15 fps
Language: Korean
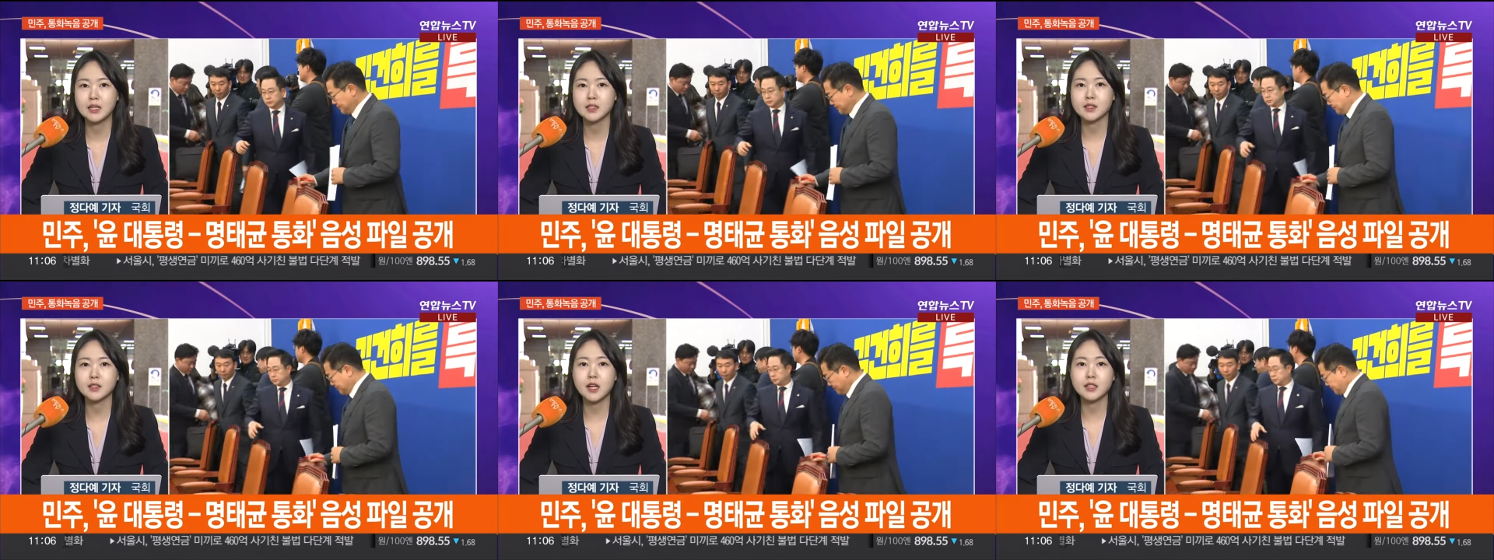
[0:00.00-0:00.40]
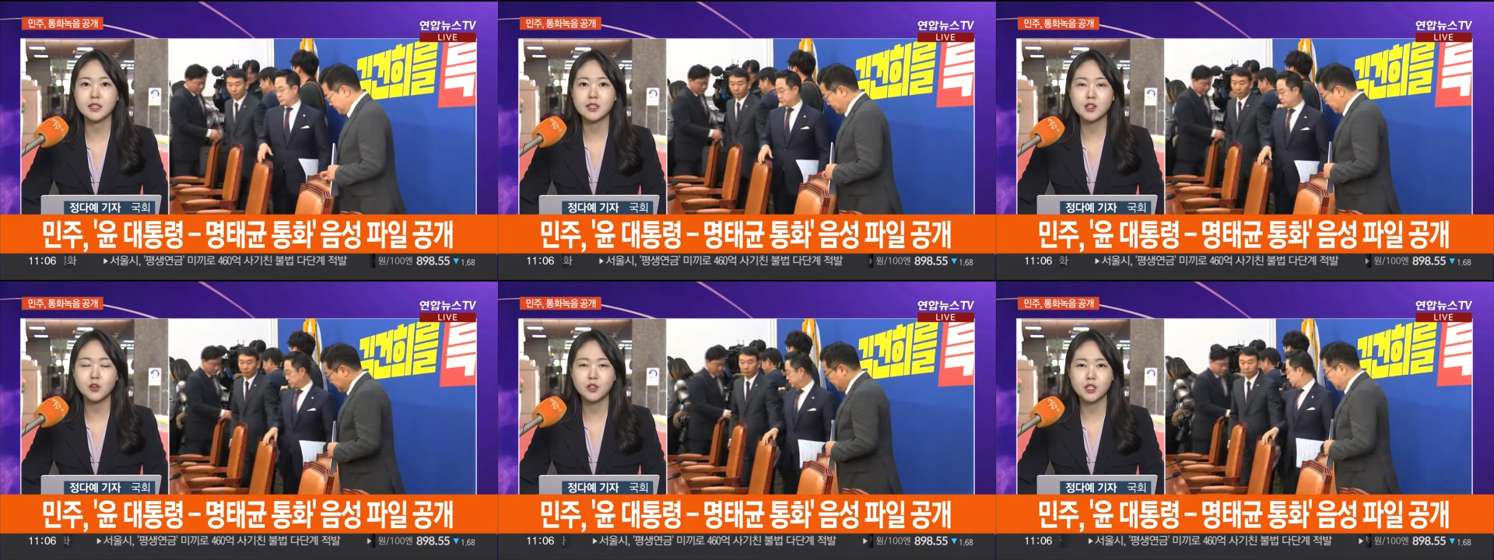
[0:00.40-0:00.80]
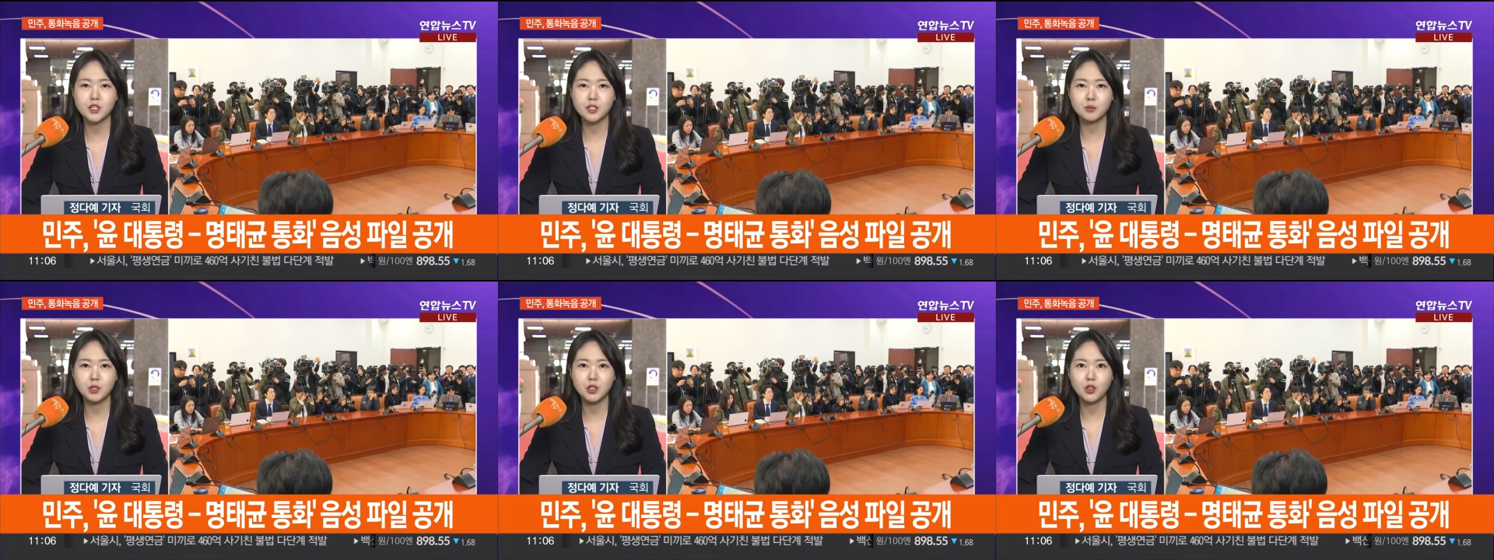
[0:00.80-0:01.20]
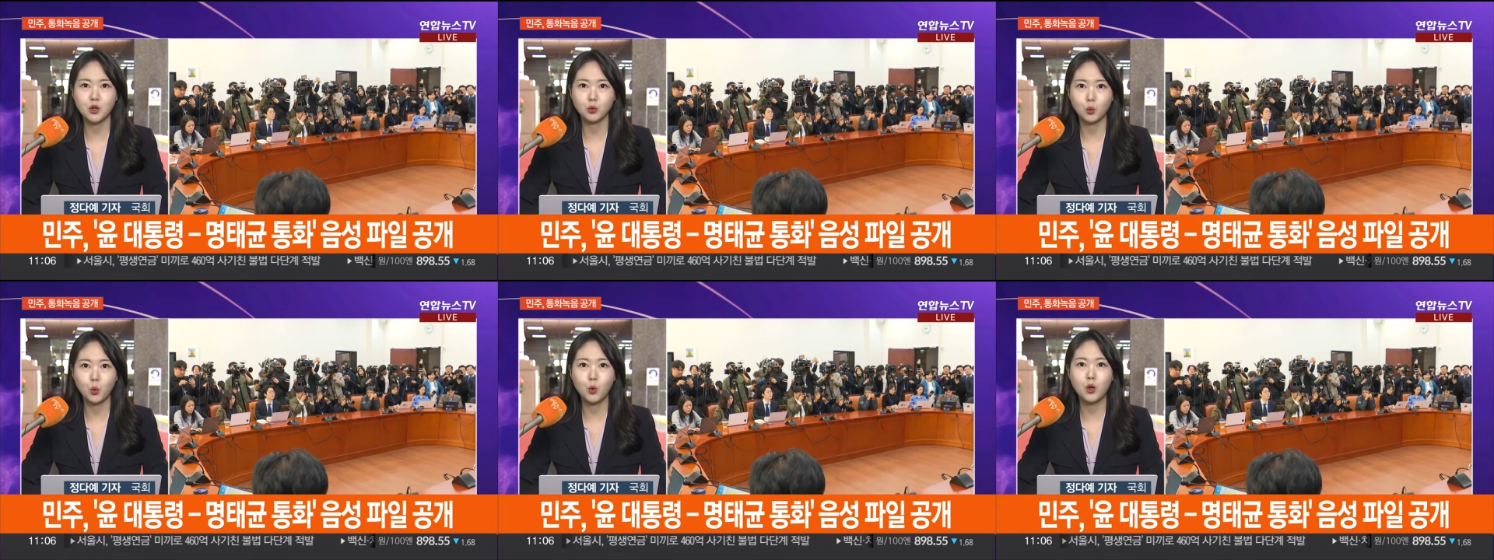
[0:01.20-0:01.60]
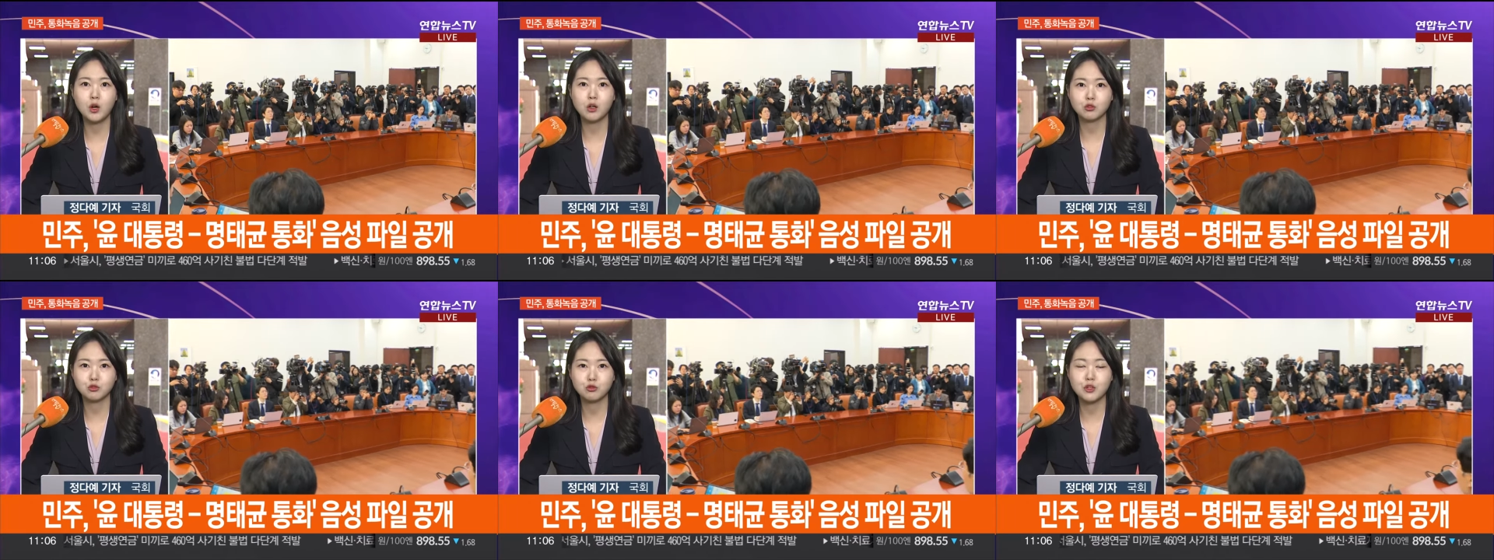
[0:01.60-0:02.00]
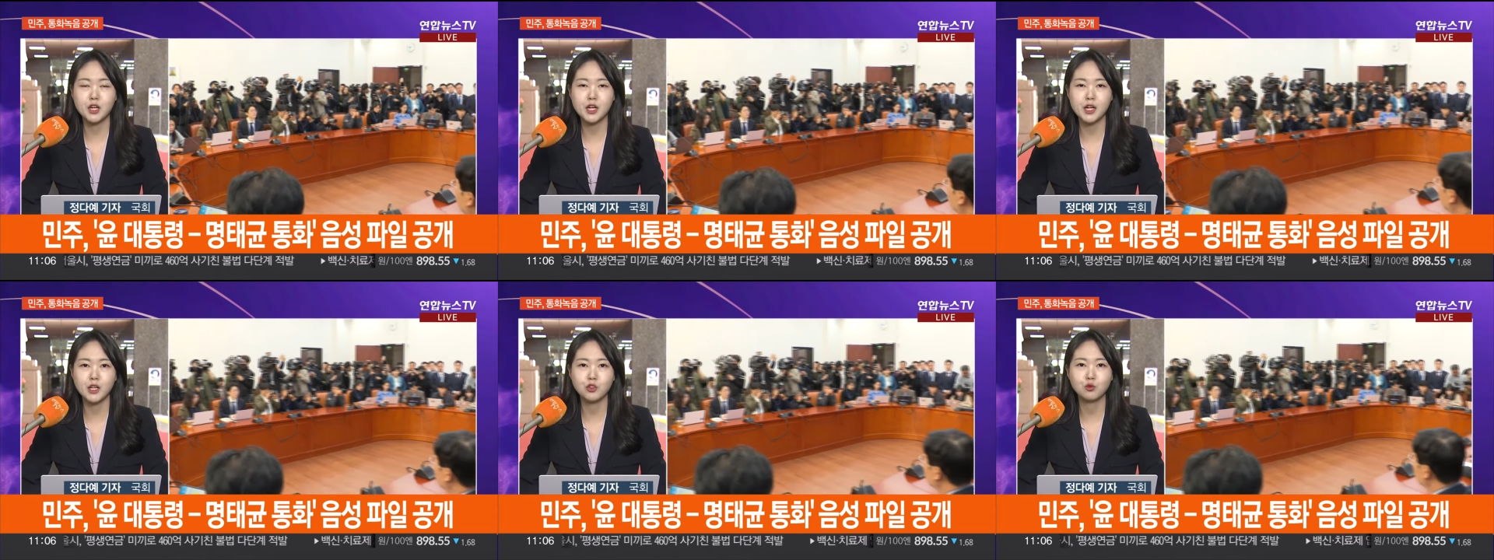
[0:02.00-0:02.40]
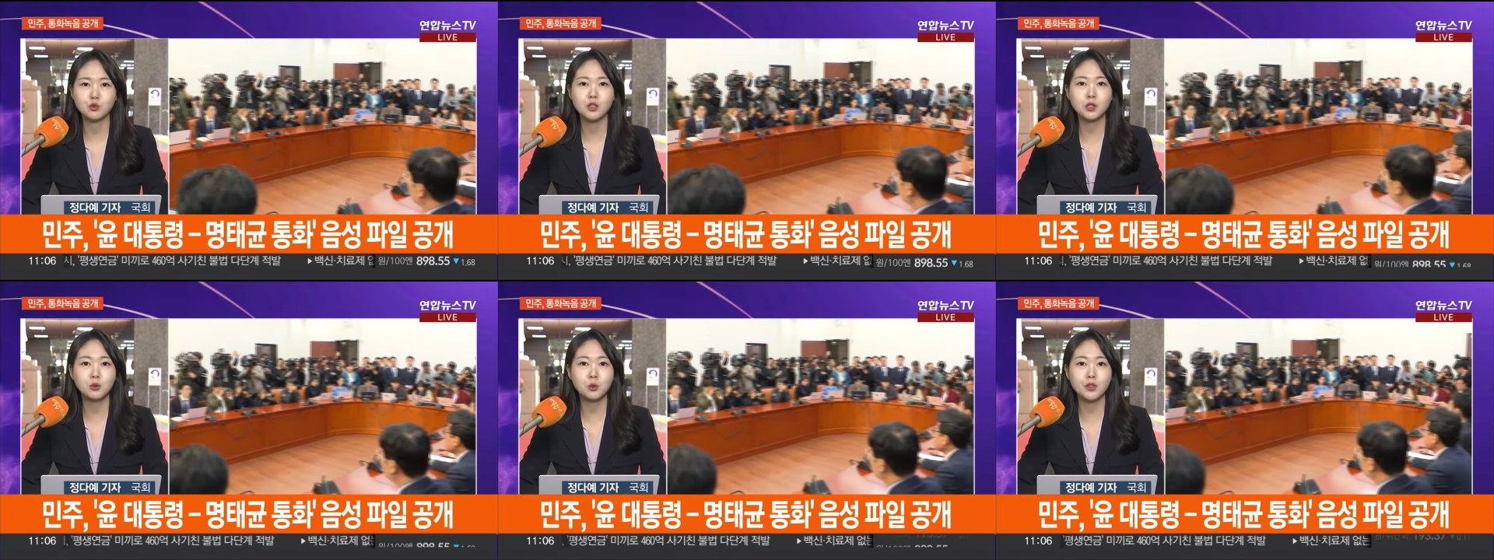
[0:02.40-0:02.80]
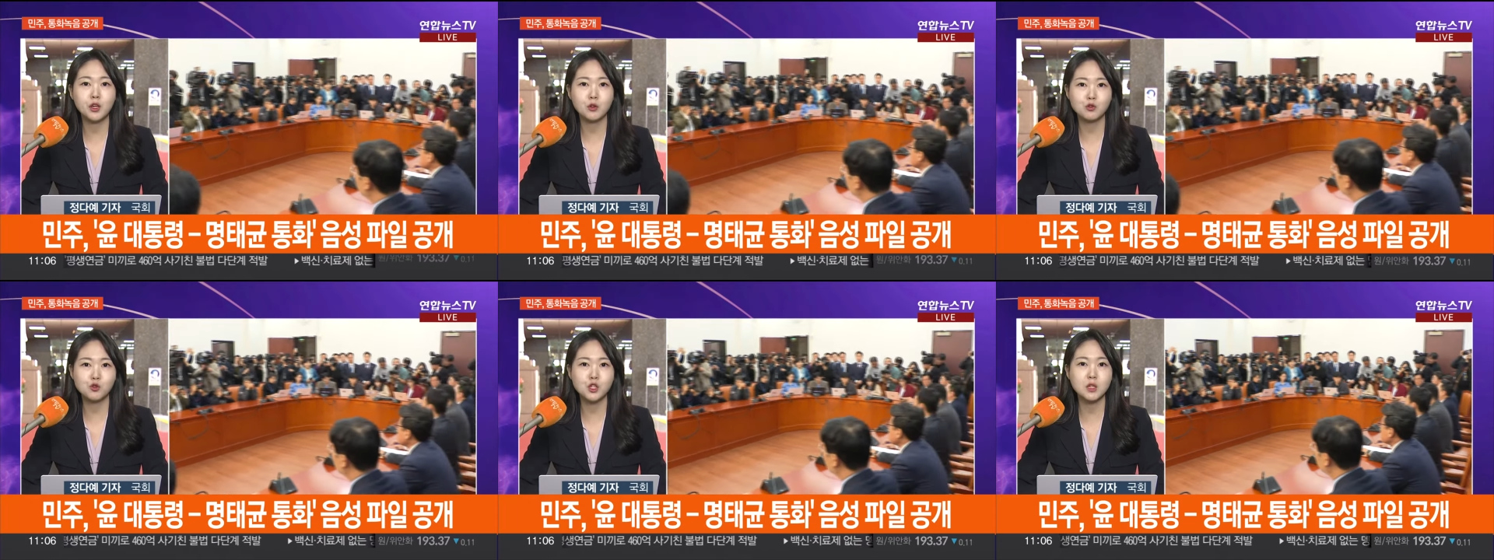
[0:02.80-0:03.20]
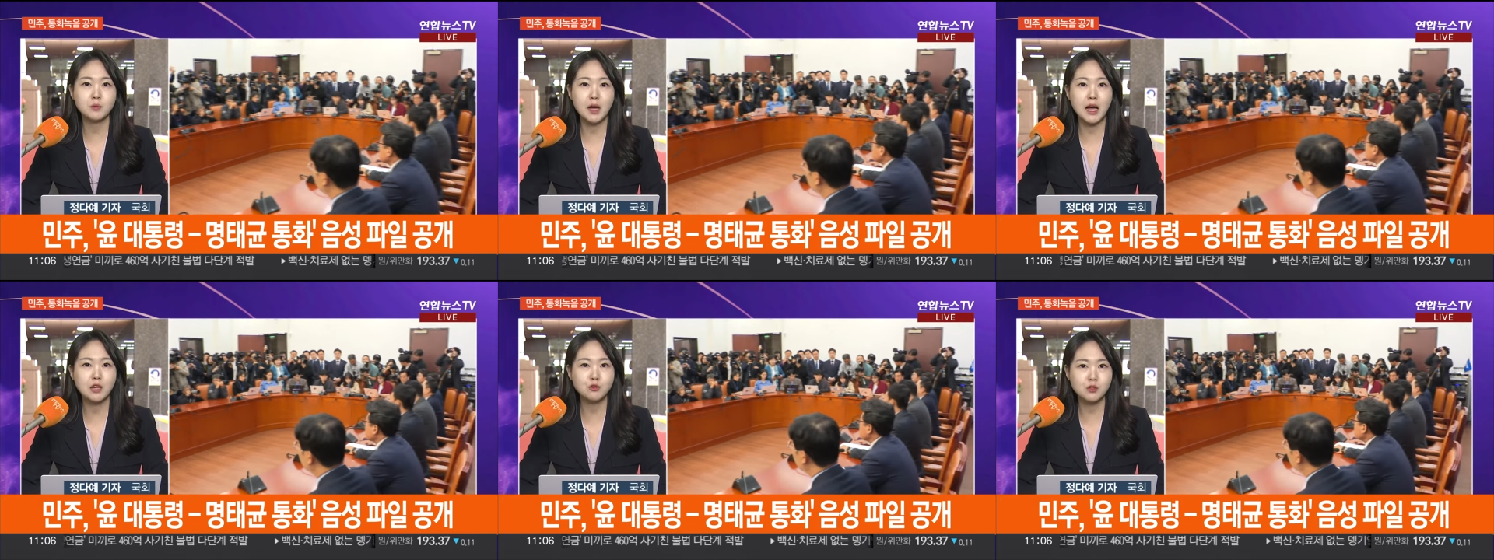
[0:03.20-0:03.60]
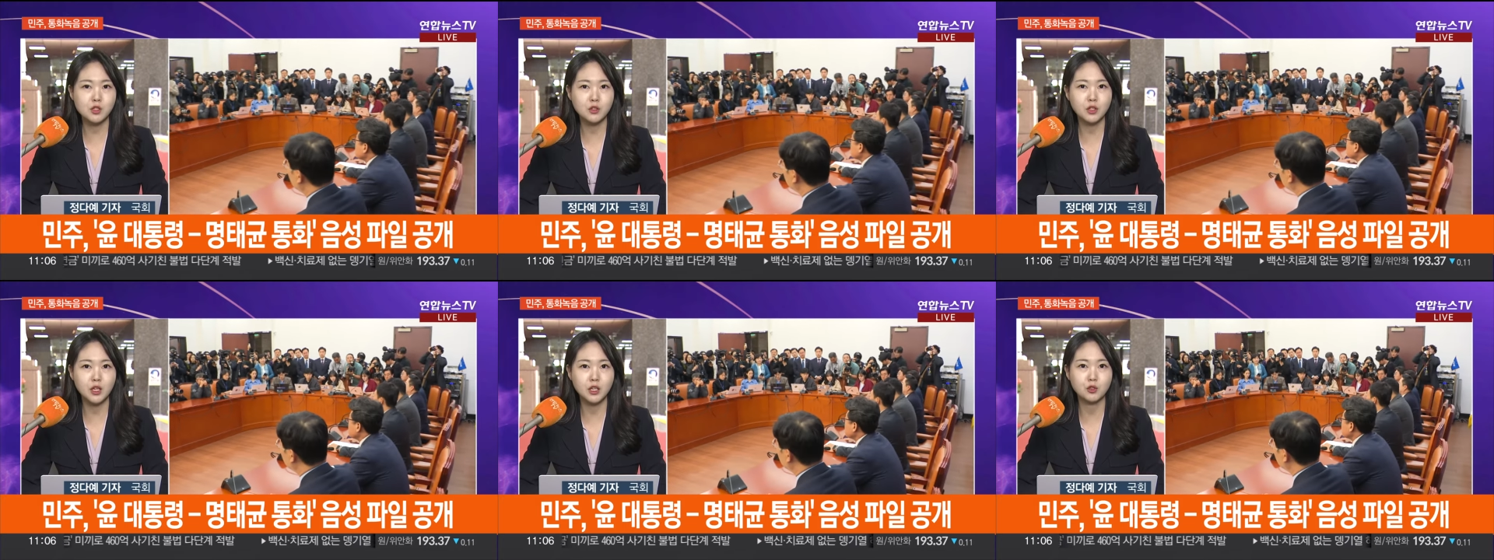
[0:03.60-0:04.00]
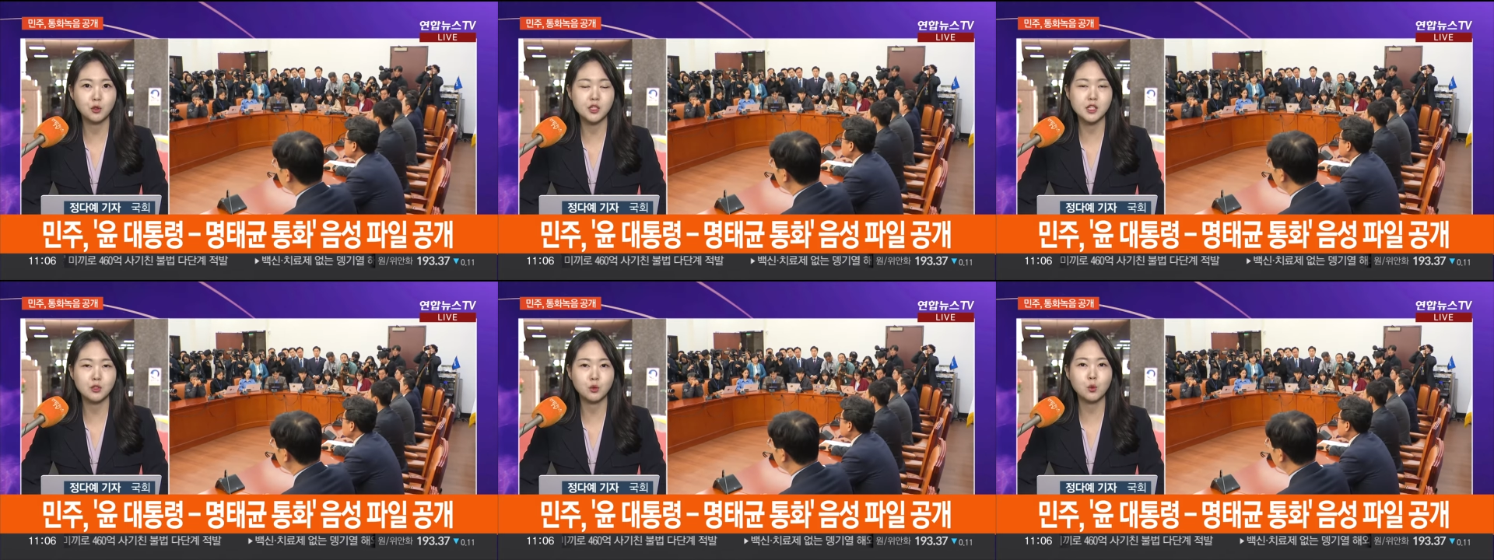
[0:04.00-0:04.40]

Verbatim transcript: 지난 2022년 5월 9일 윤 대통령 취임 하루 전에 이루어진